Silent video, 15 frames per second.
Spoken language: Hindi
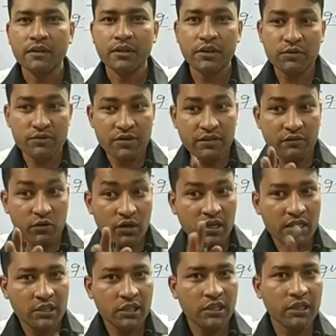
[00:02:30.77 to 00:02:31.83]
कि उसने वो
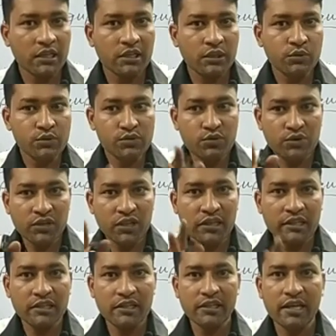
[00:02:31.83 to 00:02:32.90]
गलती कर दी उसको
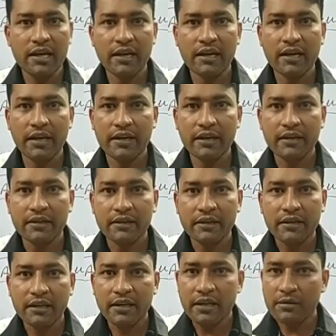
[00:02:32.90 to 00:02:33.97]
दंडित किया गया है
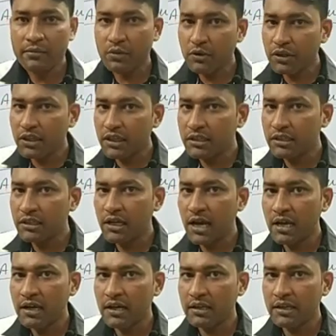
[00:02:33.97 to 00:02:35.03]
कि हम कोई गलती ना
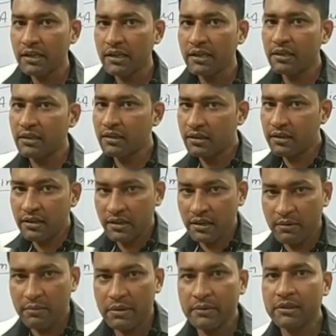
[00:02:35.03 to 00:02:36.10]
कर दें कि, कि
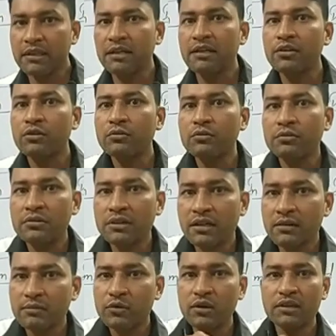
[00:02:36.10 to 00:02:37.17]
हमें भी दंड को
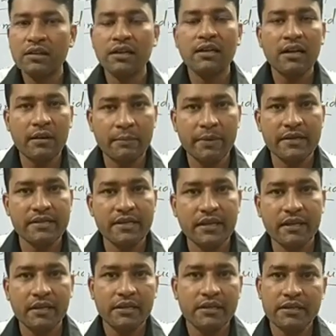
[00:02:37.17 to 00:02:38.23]
दंड भुगतना ना पड़ जाए
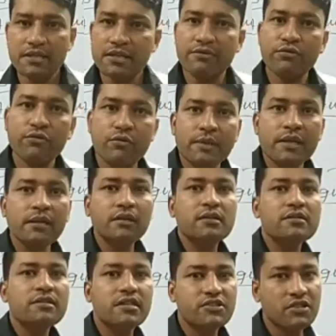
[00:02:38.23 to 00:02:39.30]
इसलिए वो भी
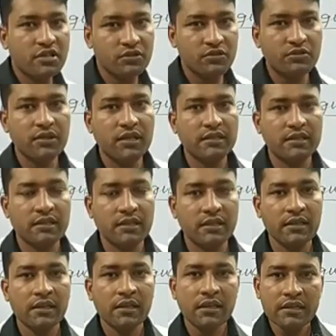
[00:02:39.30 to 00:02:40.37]
सचेत हो जाते
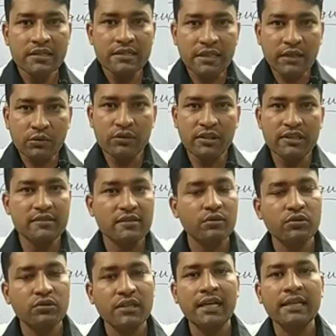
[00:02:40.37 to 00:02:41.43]
हैं ये उद्देश्य
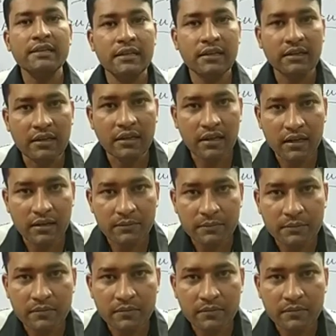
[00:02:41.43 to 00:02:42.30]
होता है दंड का